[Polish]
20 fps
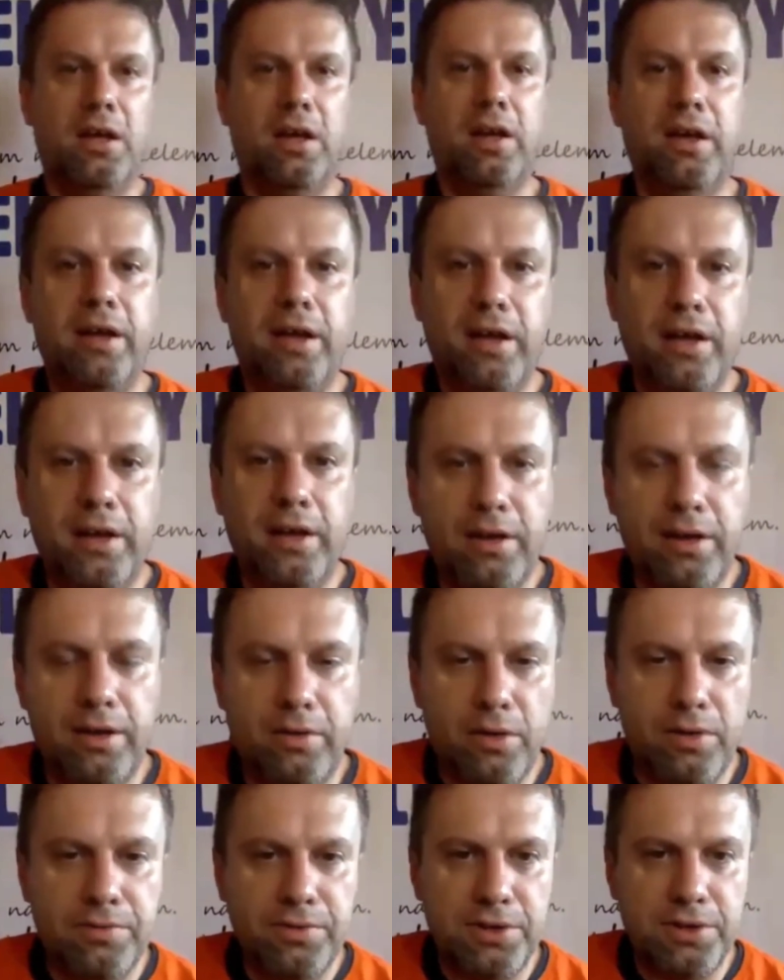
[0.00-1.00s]
E,
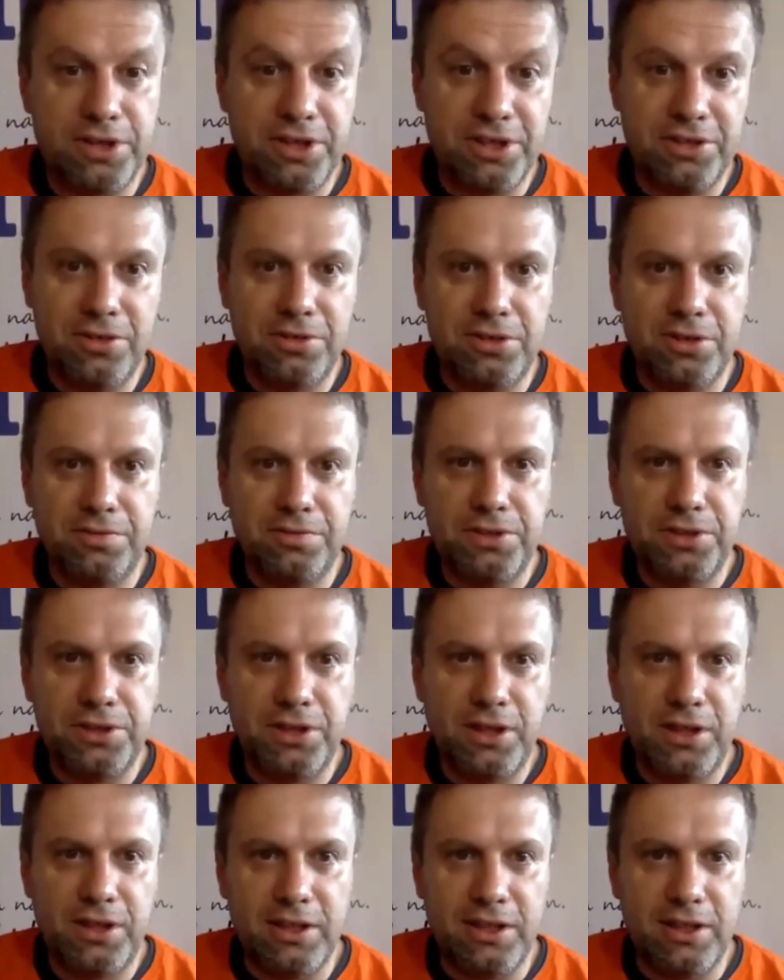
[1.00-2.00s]
równocześnie
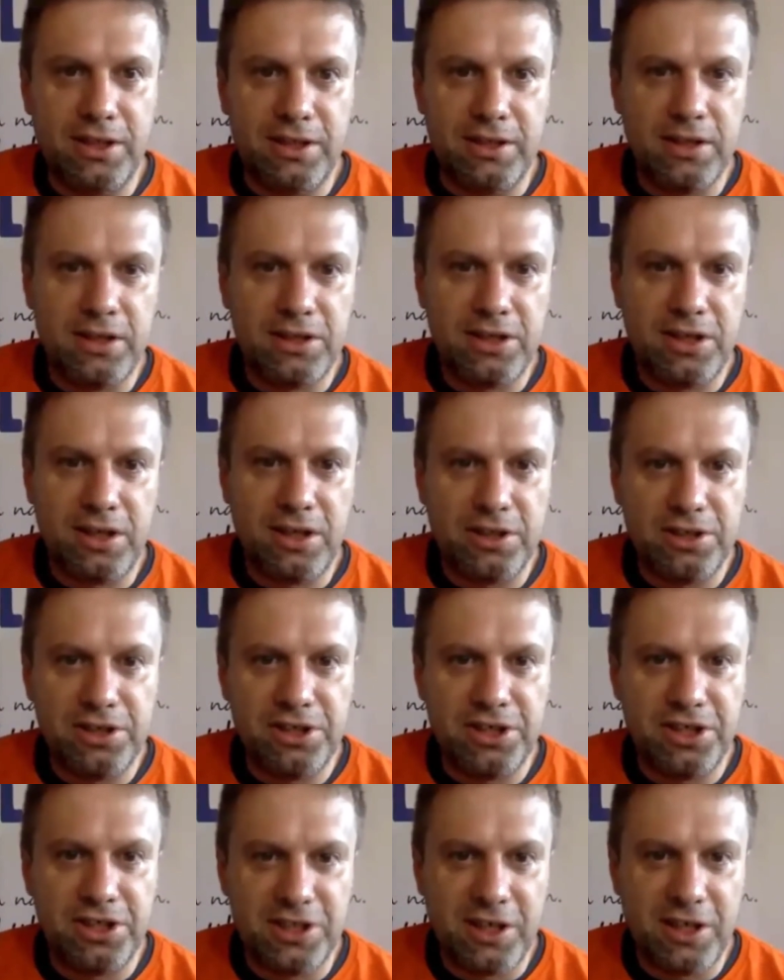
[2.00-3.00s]
oczywiście nasza
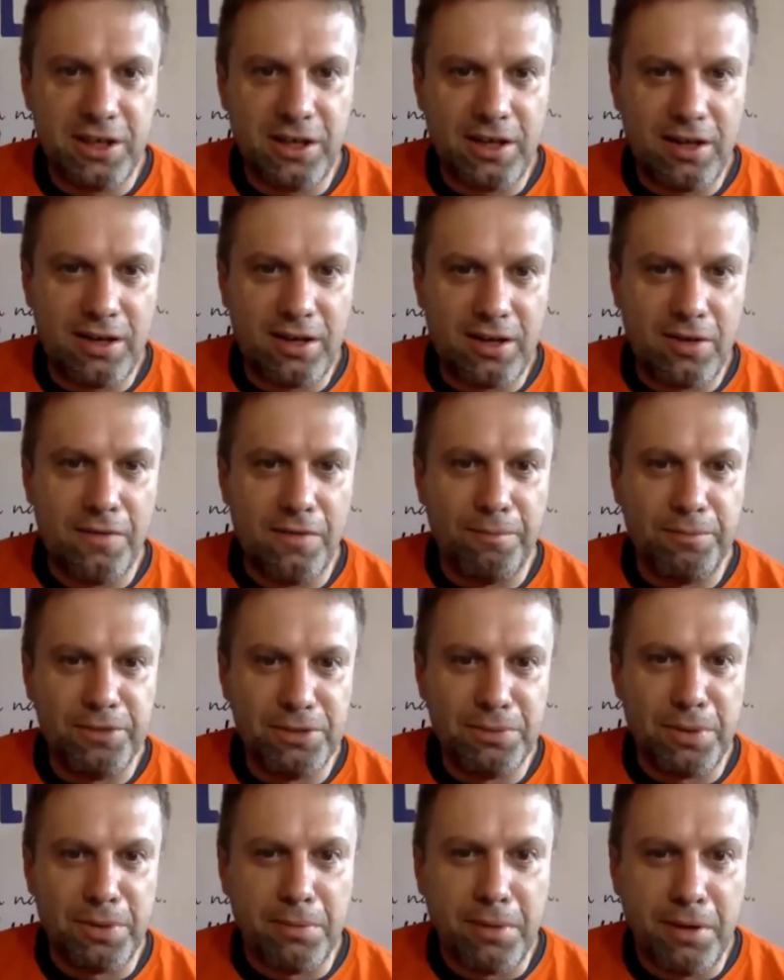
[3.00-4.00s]
dzisiejsza
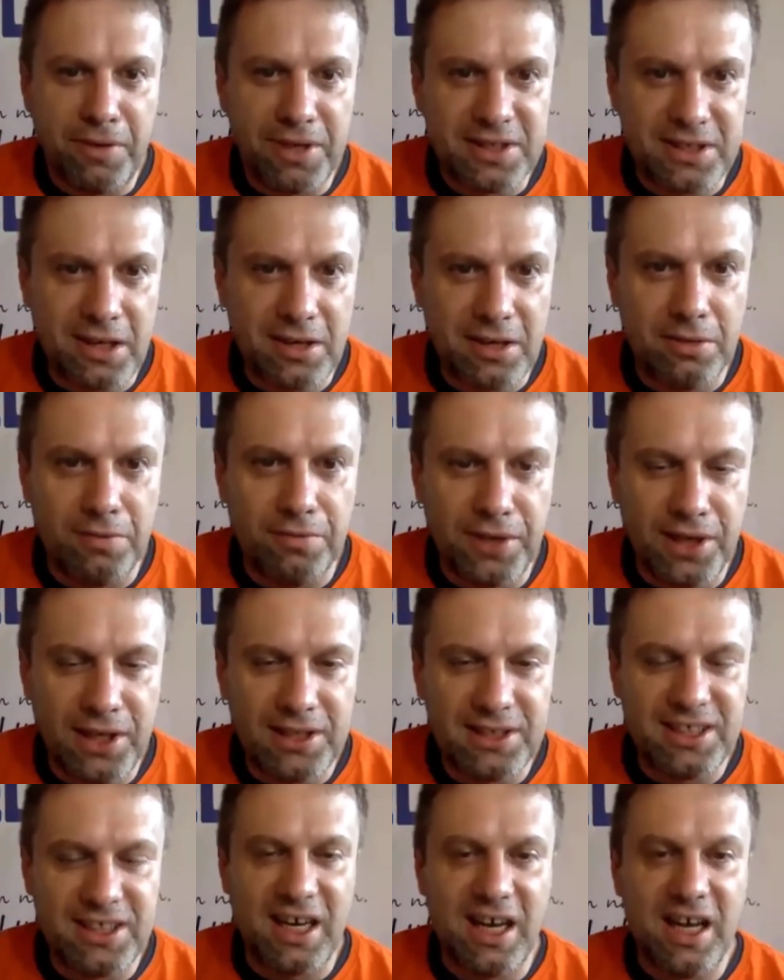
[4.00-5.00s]
superbelferska
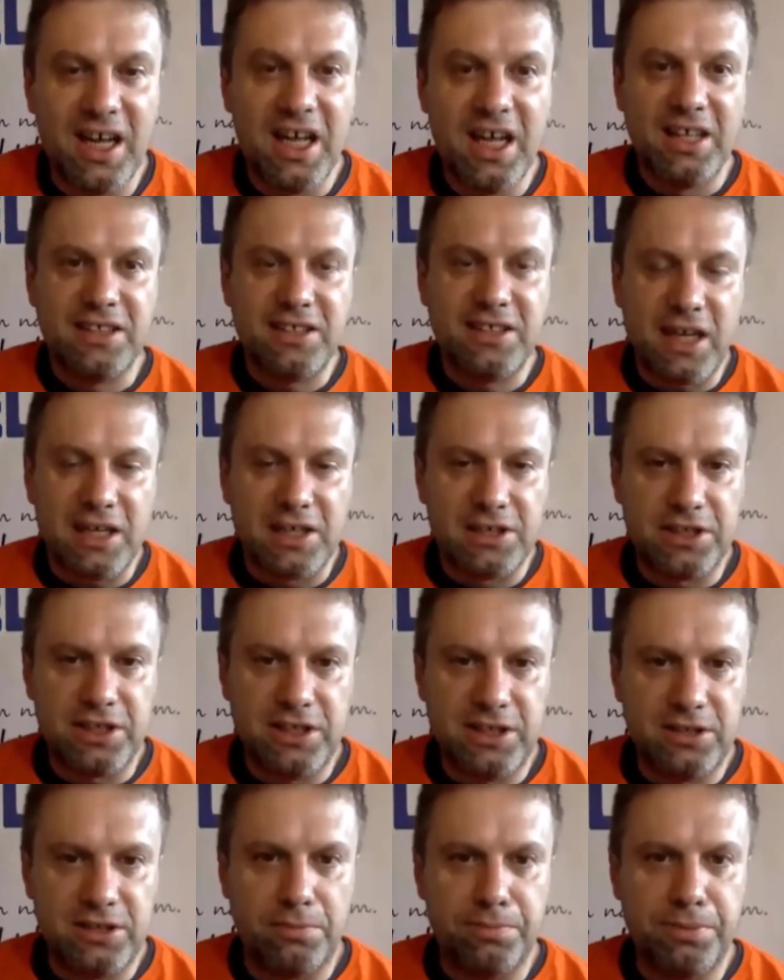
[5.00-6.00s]
konferencja
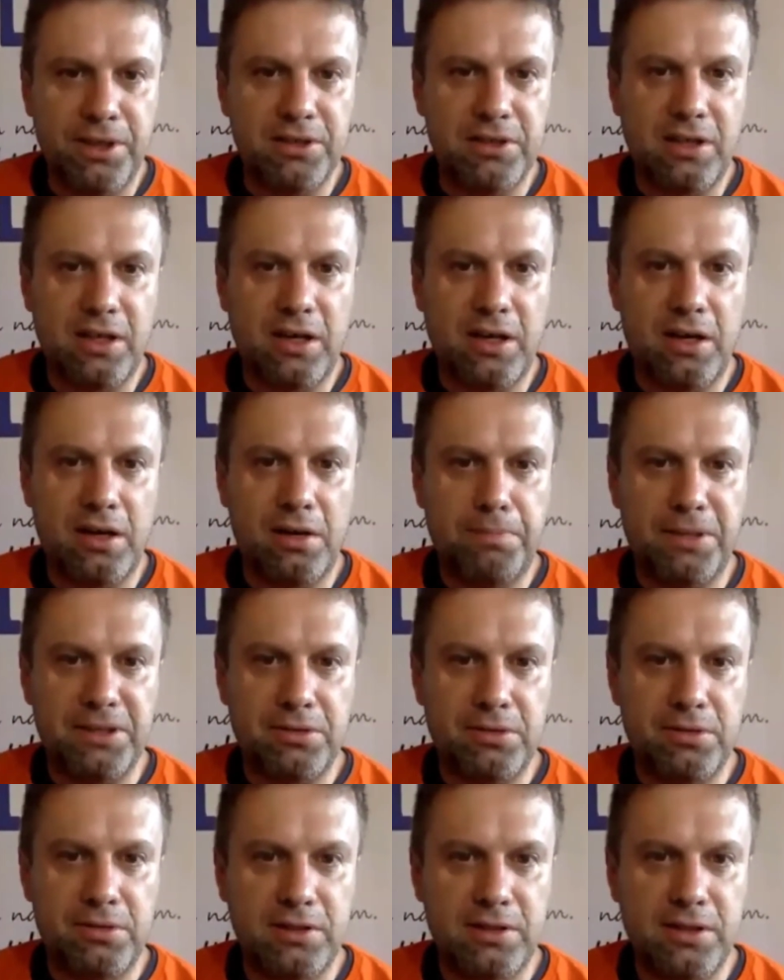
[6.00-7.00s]
także jest objęta
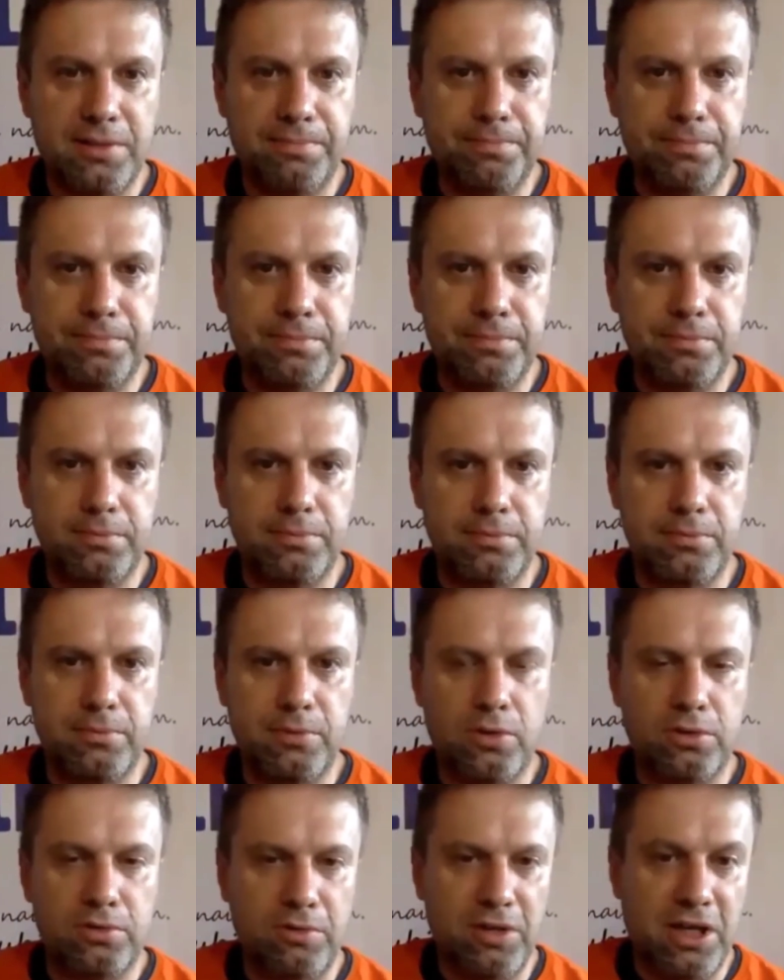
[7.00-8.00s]

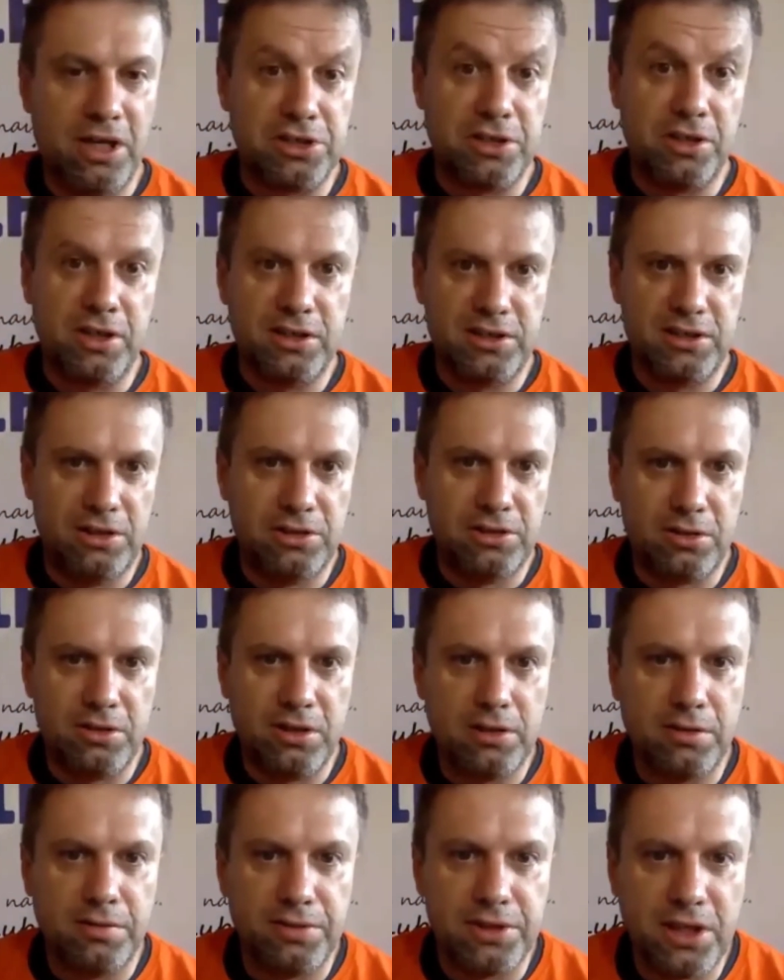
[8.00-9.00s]
patronatem Kodwika, czyli jest
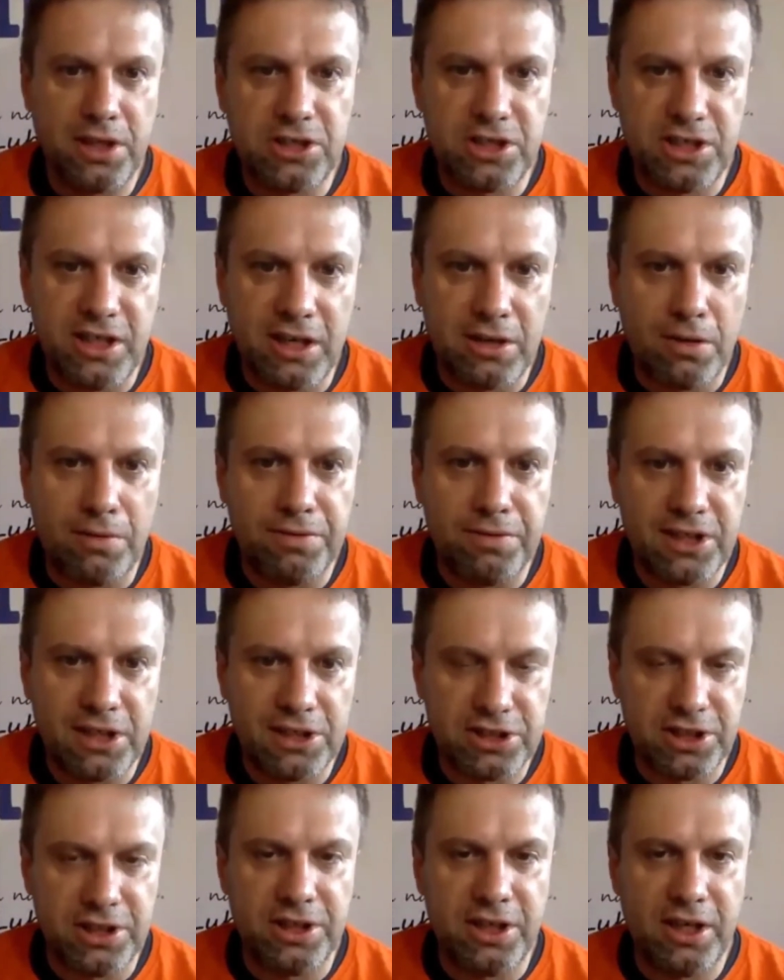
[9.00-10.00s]
liczona do wydarzeń, jako
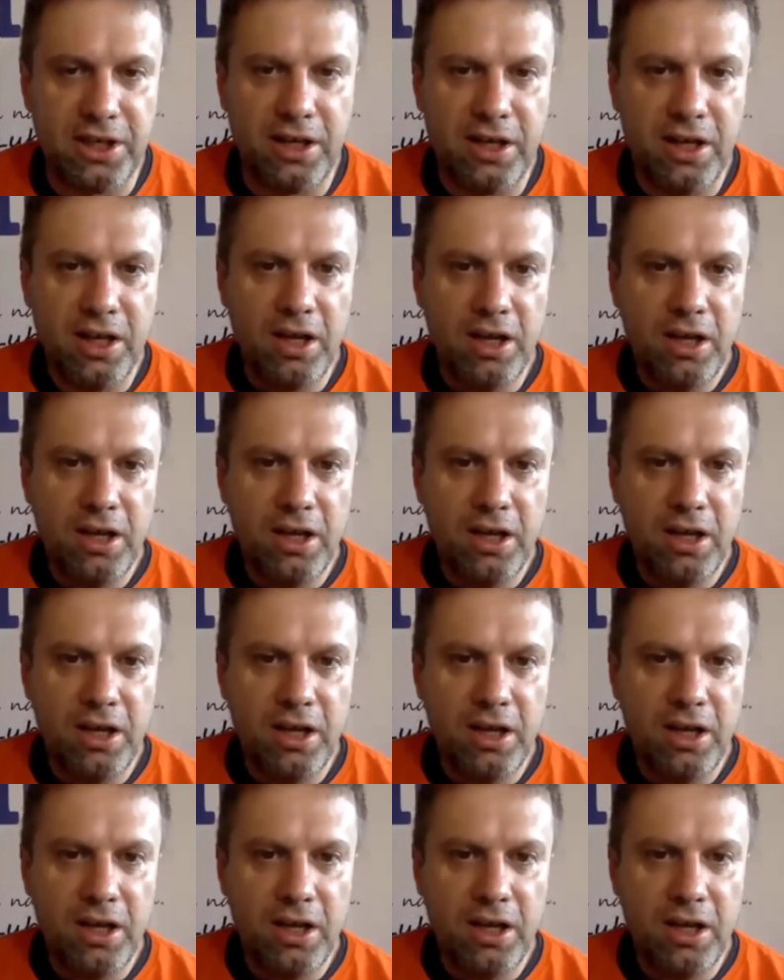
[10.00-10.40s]
wydarzenie